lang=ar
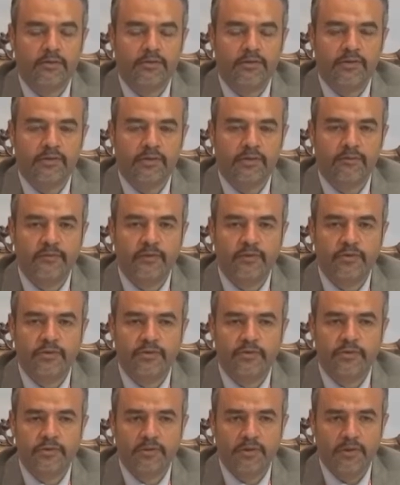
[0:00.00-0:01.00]
رينال
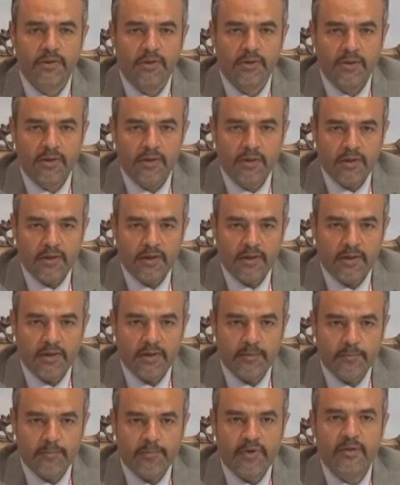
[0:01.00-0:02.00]
فانكشن
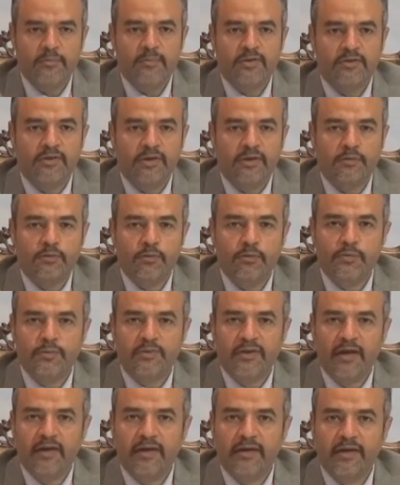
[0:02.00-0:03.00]
البرايمري دايجنوز
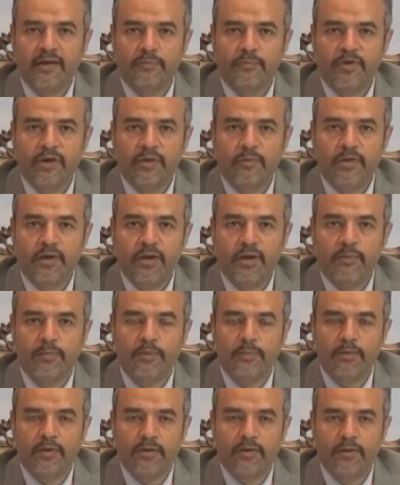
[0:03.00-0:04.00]
بتاعها كان برايمري
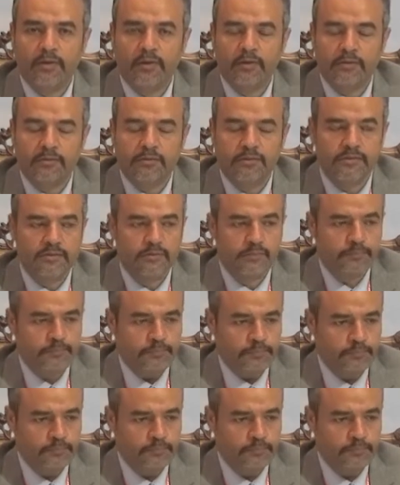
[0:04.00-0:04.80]
هايبر باراثايروديزم